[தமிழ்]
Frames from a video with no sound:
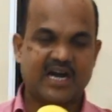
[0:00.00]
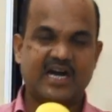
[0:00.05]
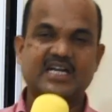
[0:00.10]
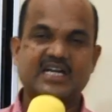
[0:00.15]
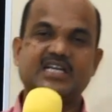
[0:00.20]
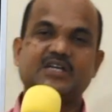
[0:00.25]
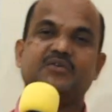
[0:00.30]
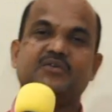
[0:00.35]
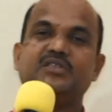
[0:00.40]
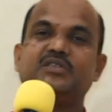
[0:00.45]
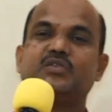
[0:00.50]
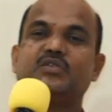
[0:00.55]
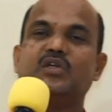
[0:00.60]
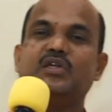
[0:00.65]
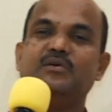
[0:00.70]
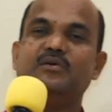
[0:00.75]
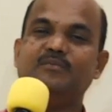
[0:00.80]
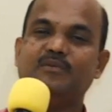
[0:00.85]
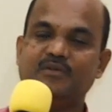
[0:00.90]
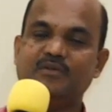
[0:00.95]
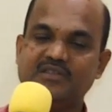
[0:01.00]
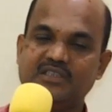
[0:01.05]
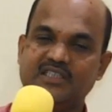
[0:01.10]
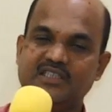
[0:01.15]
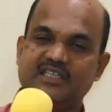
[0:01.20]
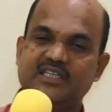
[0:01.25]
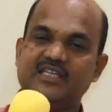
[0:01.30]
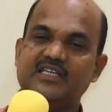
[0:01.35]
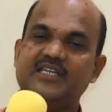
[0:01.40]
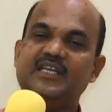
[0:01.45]
ஆண்டவர் சொல்லும் போது
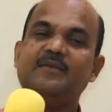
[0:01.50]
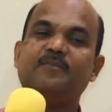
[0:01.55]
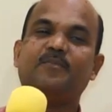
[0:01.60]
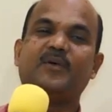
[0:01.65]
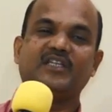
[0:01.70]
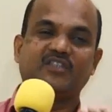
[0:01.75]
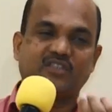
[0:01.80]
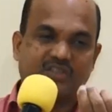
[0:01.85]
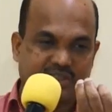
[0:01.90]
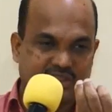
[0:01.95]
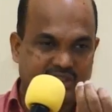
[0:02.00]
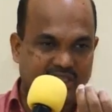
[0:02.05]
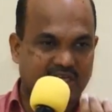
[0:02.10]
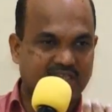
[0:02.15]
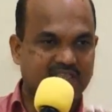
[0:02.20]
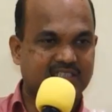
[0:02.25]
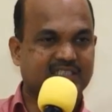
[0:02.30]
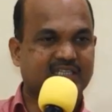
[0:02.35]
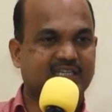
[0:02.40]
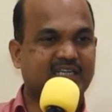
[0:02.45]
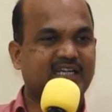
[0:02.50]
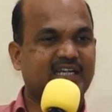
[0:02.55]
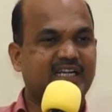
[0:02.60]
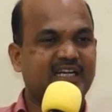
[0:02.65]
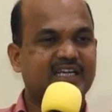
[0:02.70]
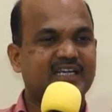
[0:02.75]
நீ பத்து நாட்கள்